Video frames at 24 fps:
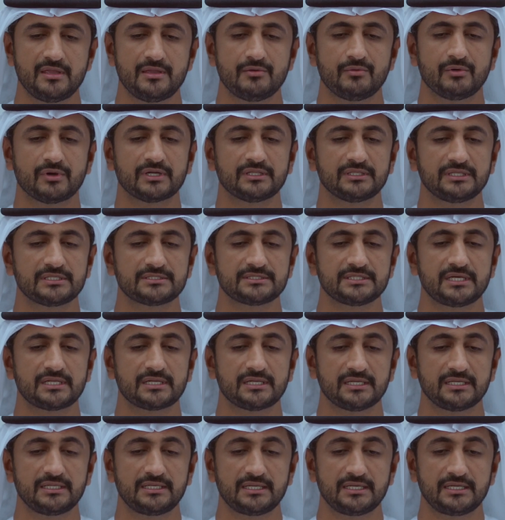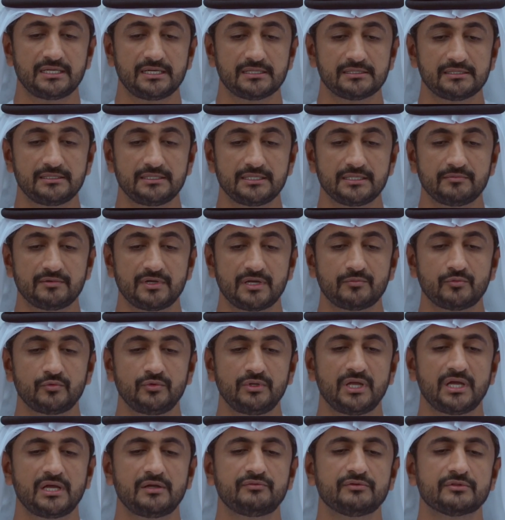وقد أشار إلى هذا الإمام
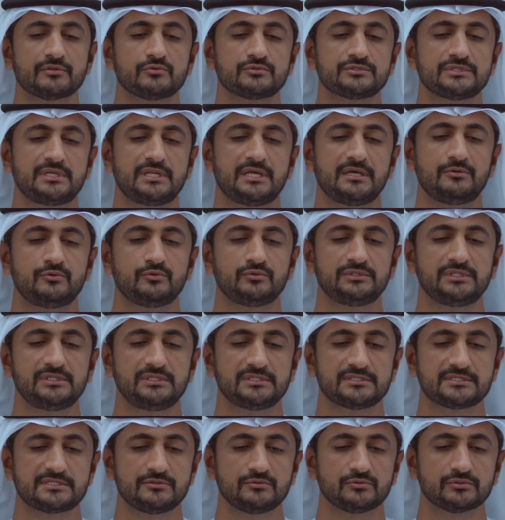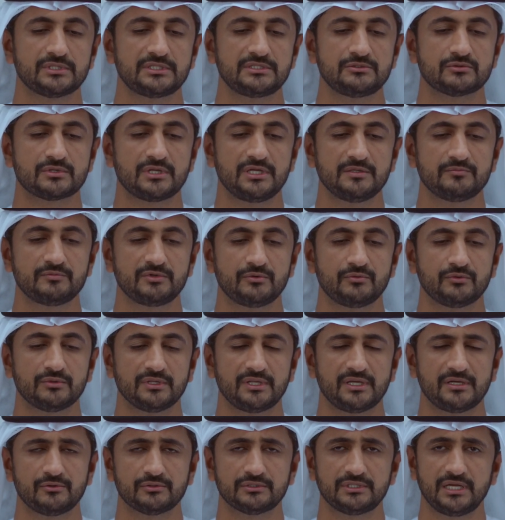الحافظ جلال الدين السيوطي رحمه
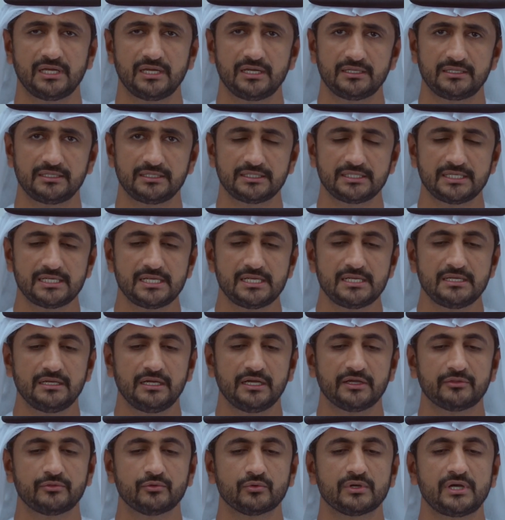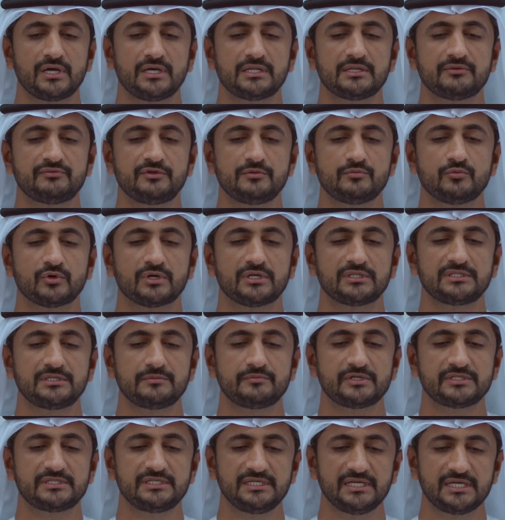الله تعالى حيث قال في
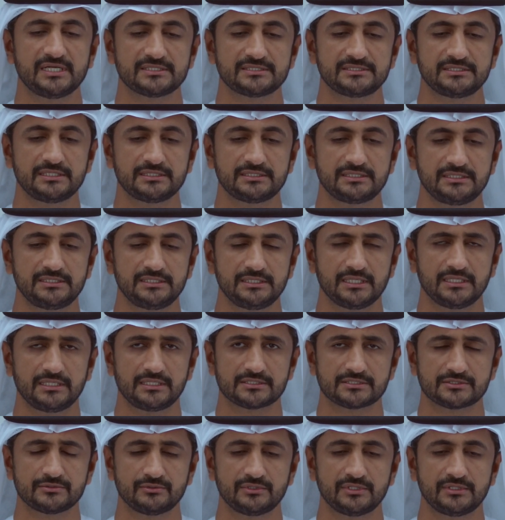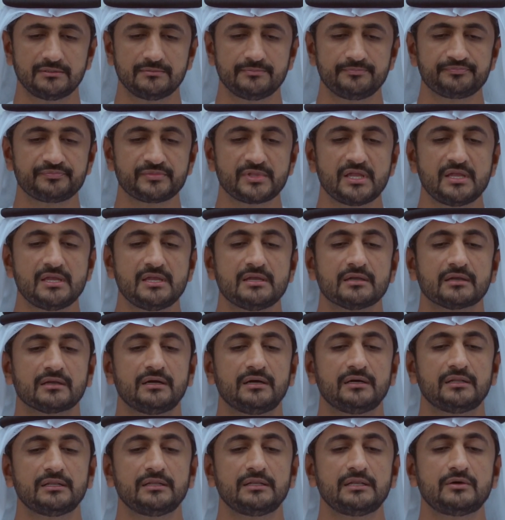مقدمة حاشيته على السنن
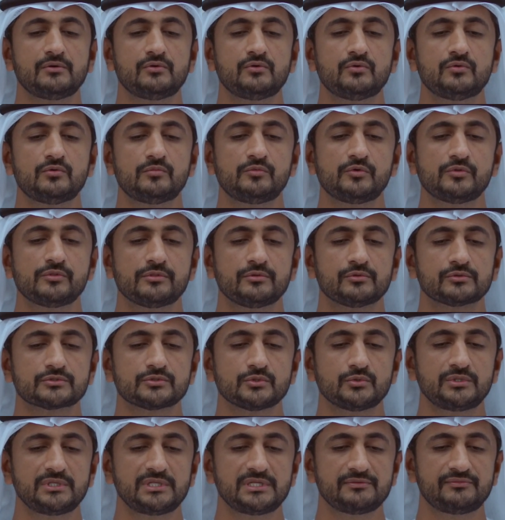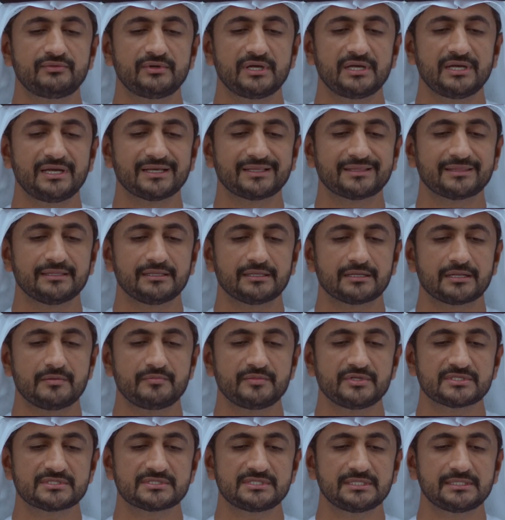قال له منذ صنف أكثر
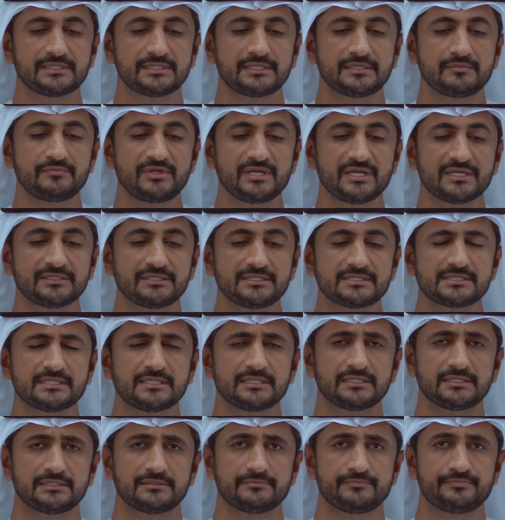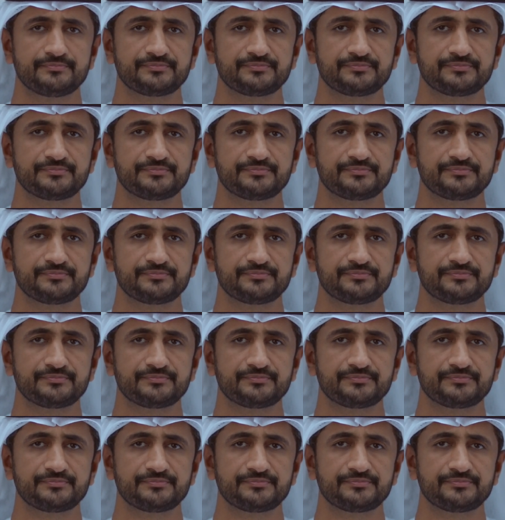من ستمائة سنة